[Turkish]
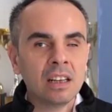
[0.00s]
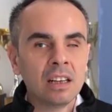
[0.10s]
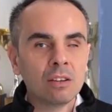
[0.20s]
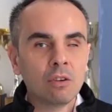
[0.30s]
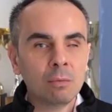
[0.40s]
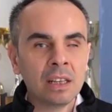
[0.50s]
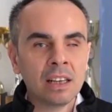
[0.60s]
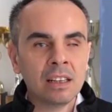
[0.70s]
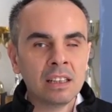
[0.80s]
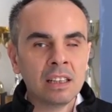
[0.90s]
Görme
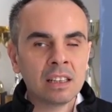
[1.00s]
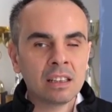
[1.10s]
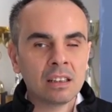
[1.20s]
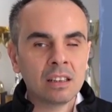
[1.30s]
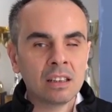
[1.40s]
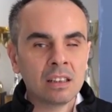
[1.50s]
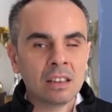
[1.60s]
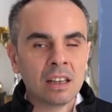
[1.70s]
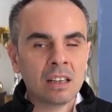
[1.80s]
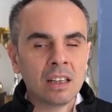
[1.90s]
engellilik
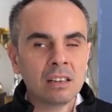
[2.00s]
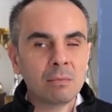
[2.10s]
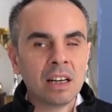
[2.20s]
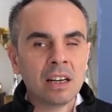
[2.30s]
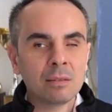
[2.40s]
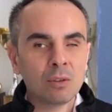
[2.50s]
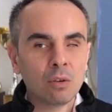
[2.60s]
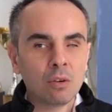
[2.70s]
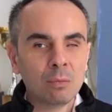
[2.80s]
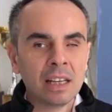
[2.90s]
eğitim hayatımda
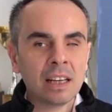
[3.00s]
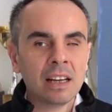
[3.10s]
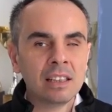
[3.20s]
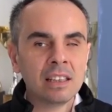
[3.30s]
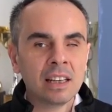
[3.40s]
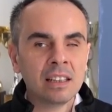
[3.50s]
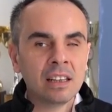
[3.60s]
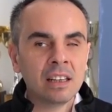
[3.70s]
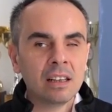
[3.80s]
görme engelliyken